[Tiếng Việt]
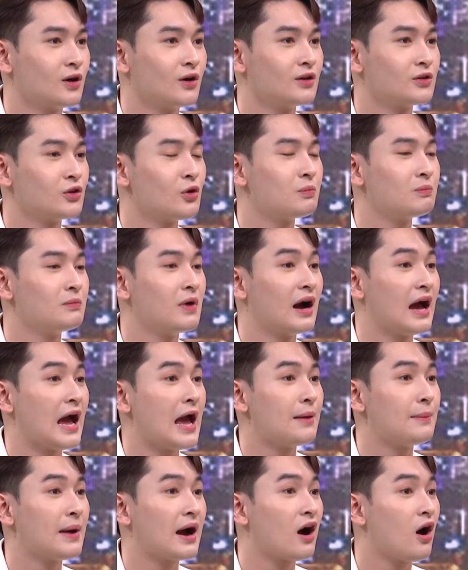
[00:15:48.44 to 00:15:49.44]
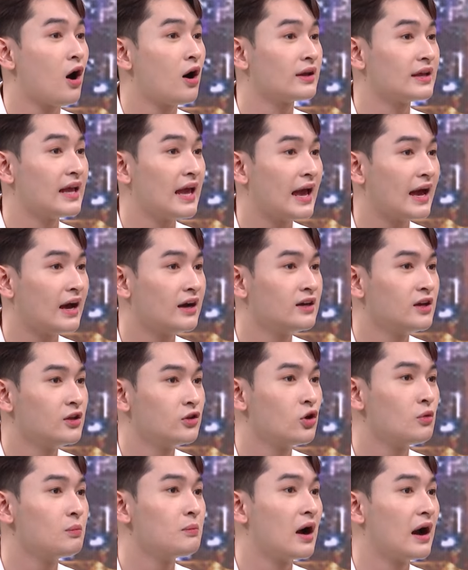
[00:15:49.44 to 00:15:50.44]
trời chúc mừng hai ba con nha,
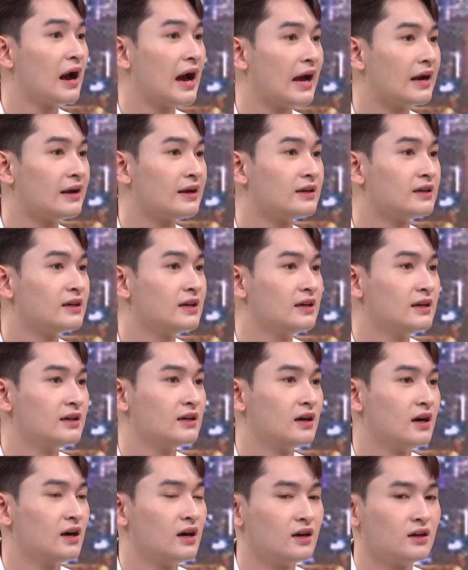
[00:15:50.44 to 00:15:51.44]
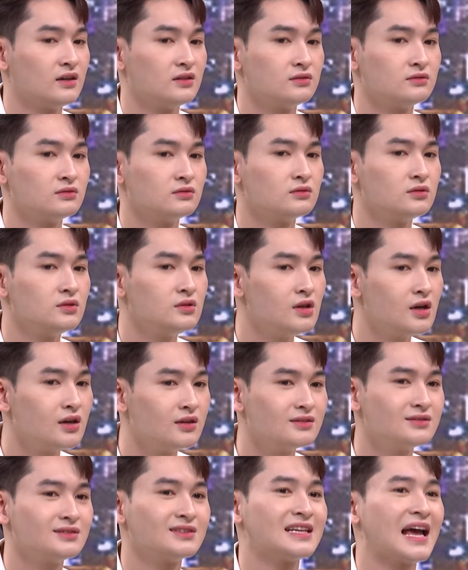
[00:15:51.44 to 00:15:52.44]
chúc mừng anh. À, ờ,
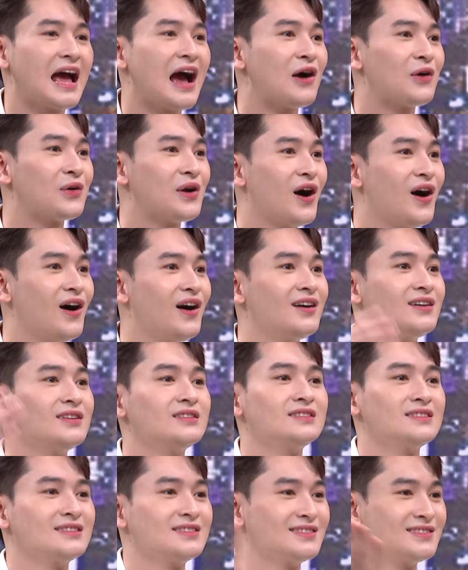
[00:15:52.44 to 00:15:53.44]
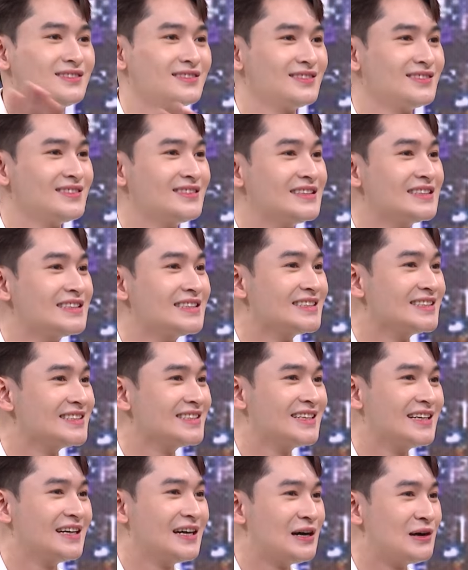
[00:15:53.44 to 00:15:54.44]
nhưng sau đó
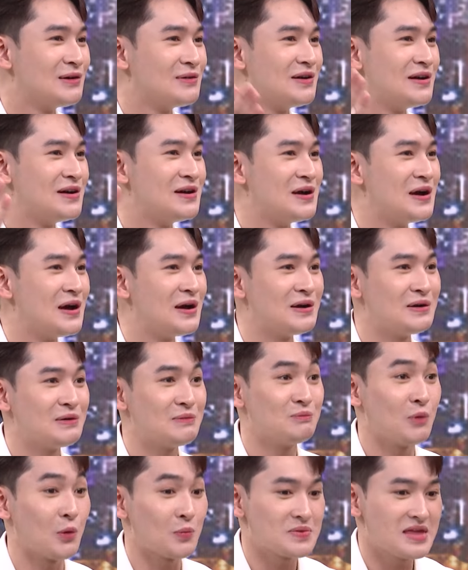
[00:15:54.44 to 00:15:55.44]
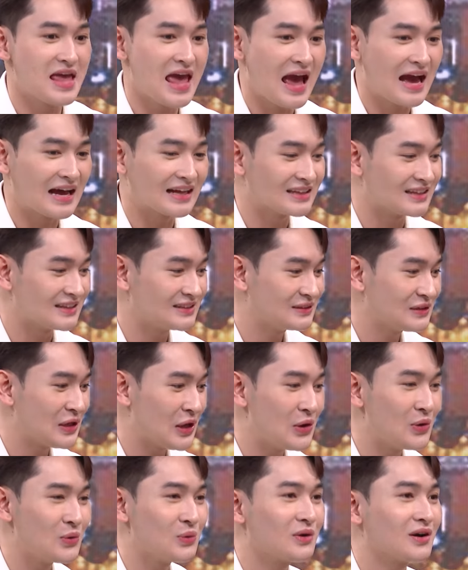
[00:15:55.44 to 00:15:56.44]
rất là nhiều một vàng
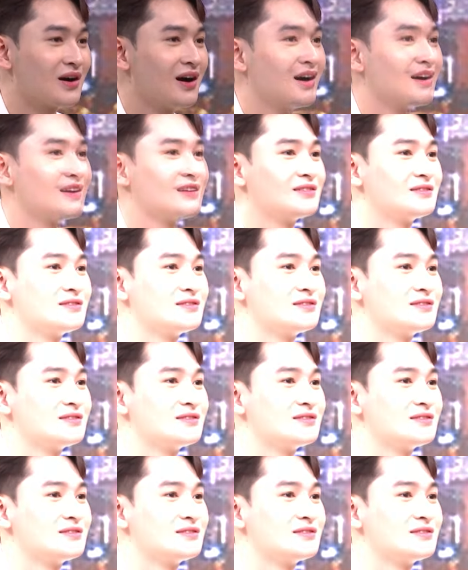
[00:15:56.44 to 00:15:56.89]
tiêu cực